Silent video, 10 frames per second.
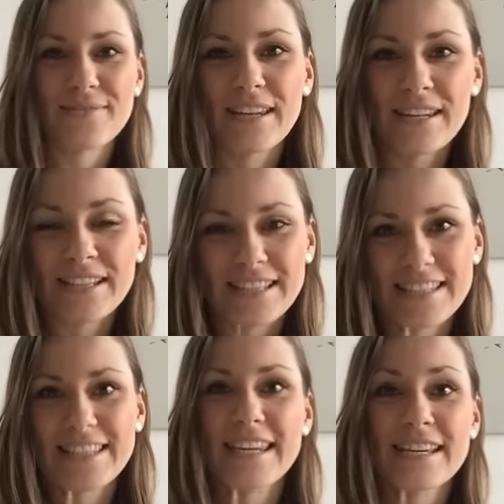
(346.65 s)
wenn
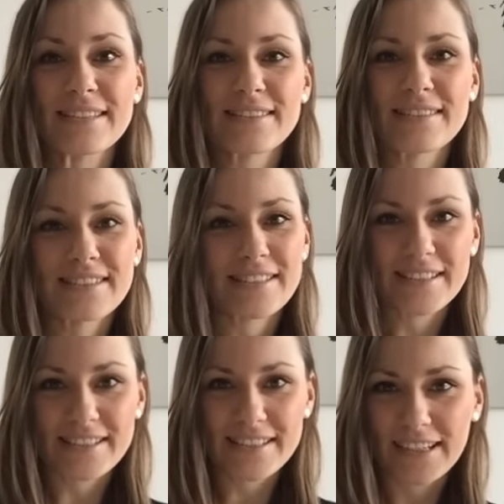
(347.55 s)
das leer ist, dass ich
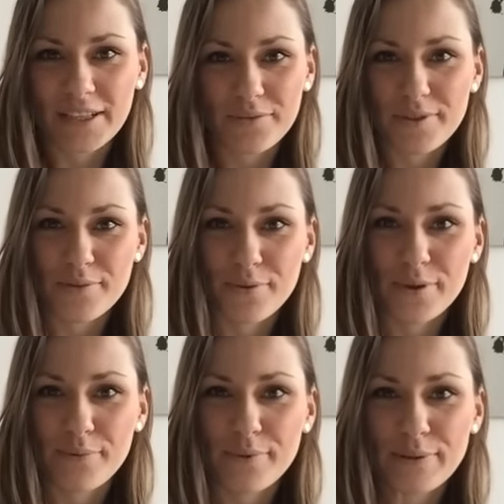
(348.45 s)
das direkt wieder neu
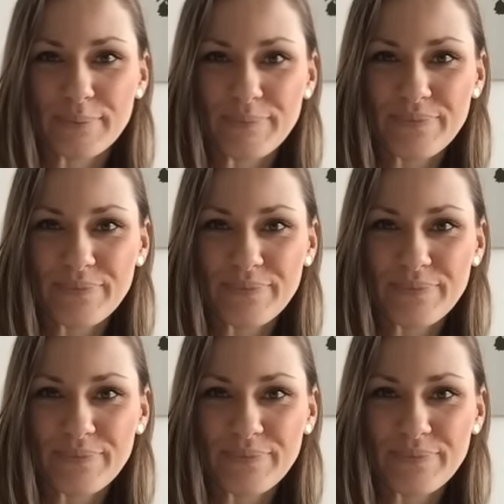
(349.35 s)
hole.